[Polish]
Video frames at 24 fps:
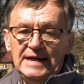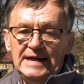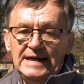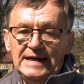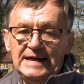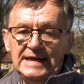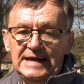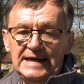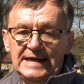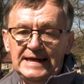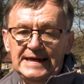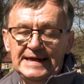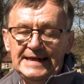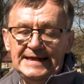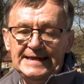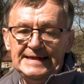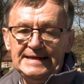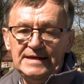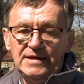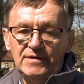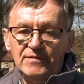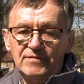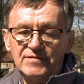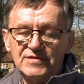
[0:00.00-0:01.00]

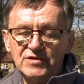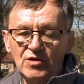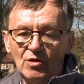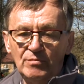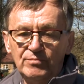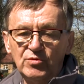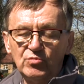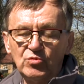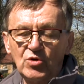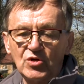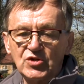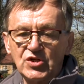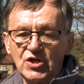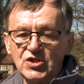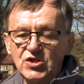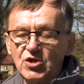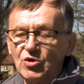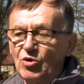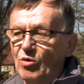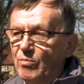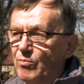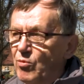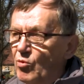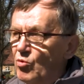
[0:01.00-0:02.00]
E, wstąpił do
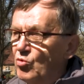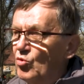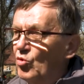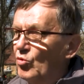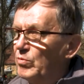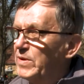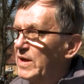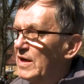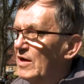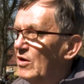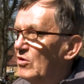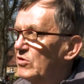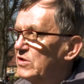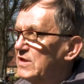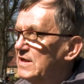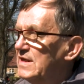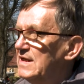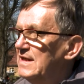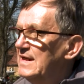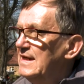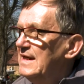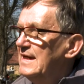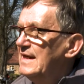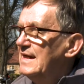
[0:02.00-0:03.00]
trzeciego pułku
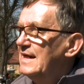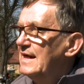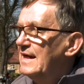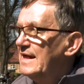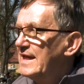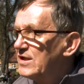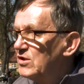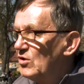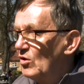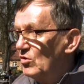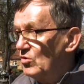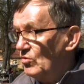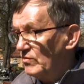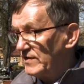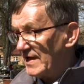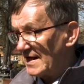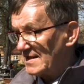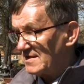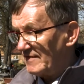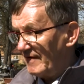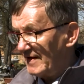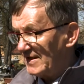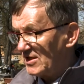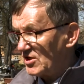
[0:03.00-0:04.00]
piechoty legionów
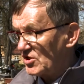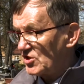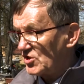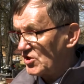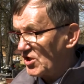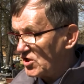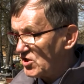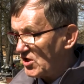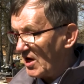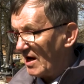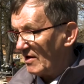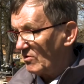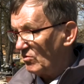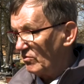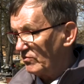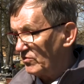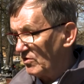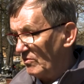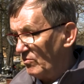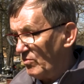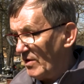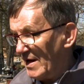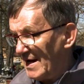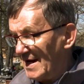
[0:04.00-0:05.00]
tzw. Tak trzeciaków.
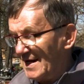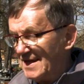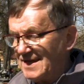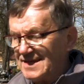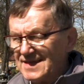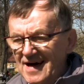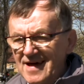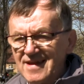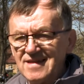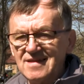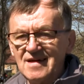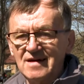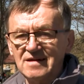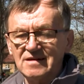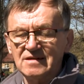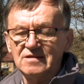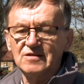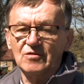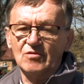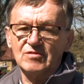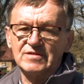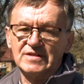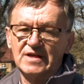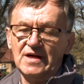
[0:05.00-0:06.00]
To była elitarna
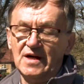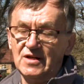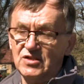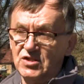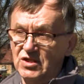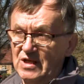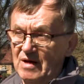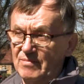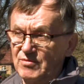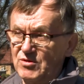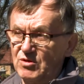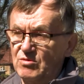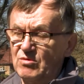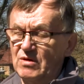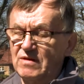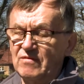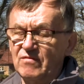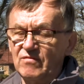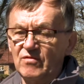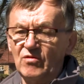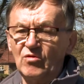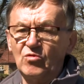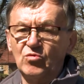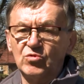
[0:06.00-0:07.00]
jednostka, gdzie na przykład
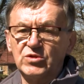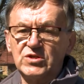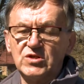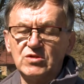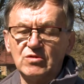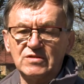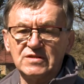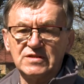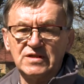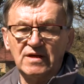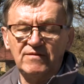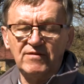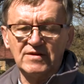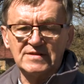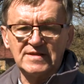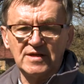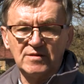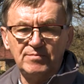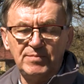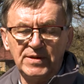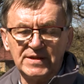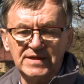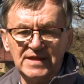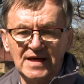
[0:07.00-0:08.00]
w roku
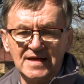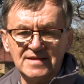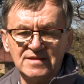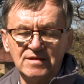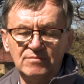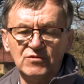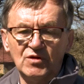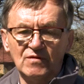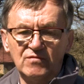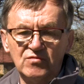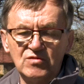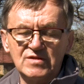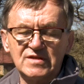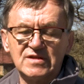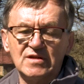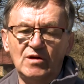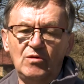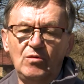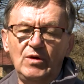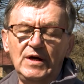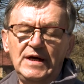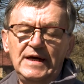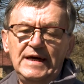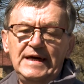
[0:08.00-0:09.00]
1915 e, e,
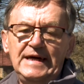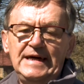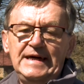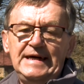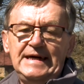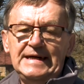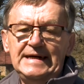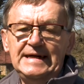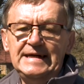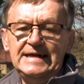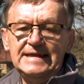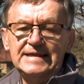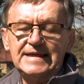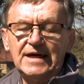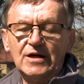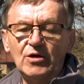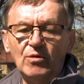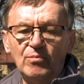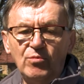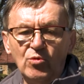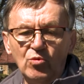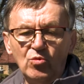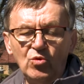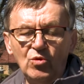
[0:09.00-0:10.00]
dowódcą
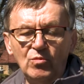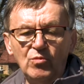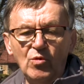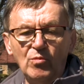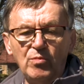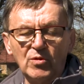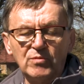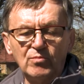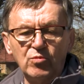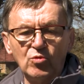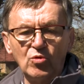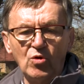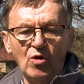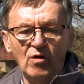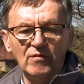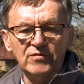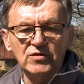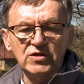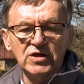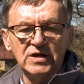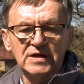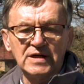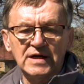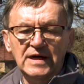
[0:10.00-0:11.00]
tego pułku był
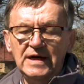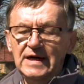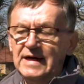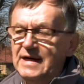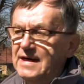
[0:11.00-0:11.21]
podpułkownik